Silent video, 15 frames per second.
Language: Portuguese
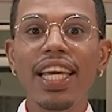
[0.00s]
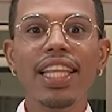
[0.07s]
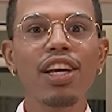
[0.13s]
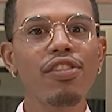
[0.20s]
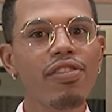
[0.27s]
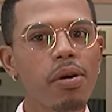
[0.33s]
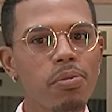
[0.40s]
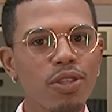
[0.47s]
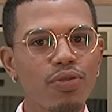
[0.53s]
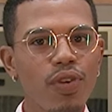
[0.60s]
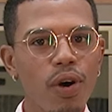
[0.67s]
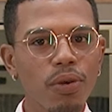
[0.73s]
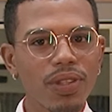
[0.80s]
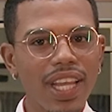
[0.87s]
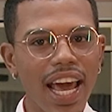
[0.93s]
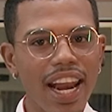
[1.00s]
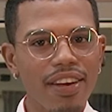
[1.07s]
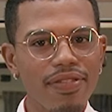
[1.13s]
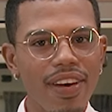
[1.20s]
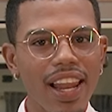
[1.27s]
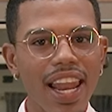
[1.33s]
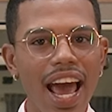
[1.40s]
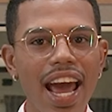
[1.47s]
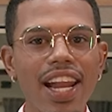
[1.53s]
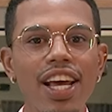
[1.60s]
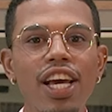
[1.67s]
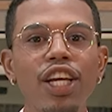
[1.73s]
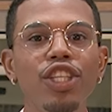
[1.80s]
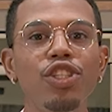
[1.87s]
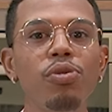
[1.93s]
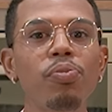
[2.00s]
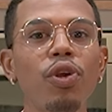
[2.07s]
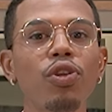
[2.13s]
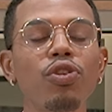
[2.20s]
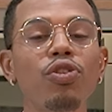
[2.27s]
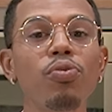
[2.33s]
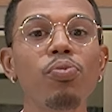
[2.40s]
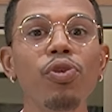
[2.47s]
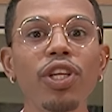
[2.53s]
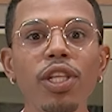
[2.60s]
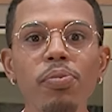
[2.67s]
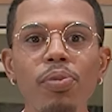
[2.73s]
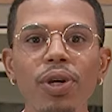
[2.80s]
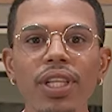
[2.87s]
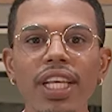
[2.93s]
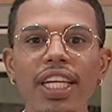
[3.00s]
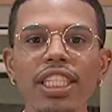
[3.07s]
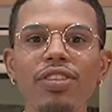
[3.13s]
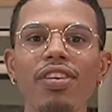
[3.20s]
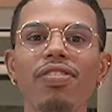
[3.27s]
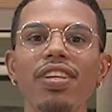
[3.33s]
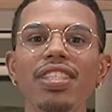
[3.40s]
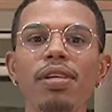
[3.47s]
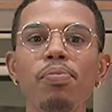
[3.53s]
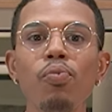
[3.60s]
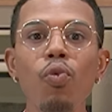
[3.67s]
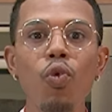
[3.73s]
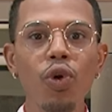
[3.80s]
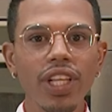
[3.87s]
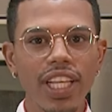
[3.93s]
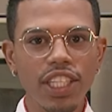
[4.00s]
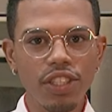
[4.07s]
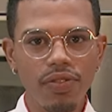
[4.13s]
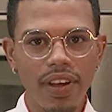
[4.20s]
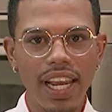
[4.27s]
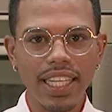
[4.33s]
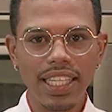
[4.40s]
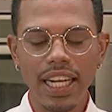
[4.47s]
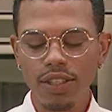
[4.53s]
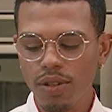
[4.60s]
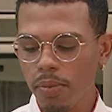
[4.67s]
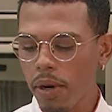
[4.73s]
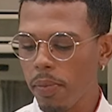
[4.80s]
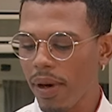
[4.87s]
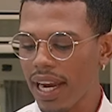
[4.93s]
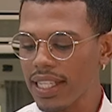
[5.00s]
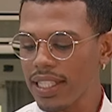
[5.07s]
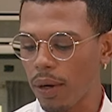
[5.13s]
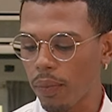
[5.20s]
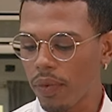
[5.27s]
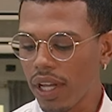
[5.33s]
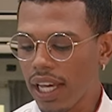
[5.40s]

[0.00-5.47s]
Então vamos voltar a falar de um produto muito importante que vai fazer muita diferença na sua preparação,